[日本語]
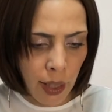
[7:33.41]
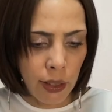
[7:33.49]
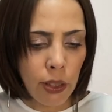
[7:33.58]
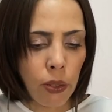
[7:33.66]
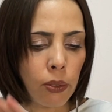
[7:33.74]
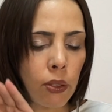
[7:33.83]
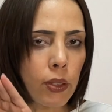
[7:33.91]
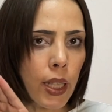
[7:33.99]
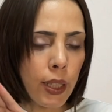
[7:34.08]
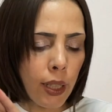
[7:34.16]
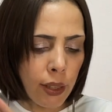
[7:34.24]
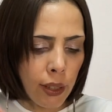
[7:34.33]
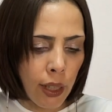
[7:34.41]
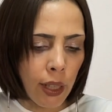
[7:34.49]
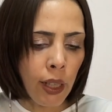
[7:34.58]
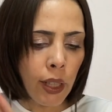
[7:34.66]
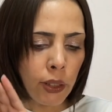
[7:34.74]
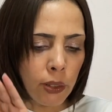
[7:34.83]
で、その中で
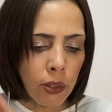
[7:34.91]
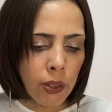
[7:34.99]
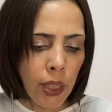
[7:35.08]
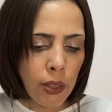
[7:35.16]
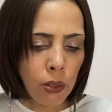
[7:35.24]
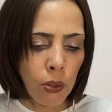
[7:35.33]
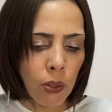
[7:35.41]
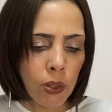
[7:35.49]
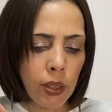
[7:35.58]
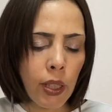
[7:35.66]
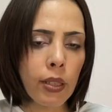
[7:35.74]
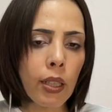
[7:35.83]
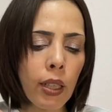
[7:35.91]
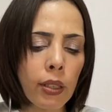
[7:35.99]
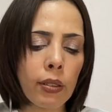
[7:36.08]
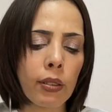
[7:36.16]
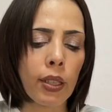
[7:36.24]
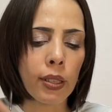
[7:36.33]
優劣をつけたが
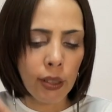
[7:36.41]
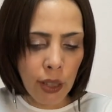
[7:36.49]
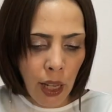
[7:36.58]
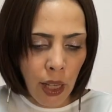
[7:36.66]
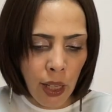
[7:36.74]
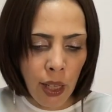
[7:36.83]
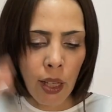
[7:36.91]
るんですね。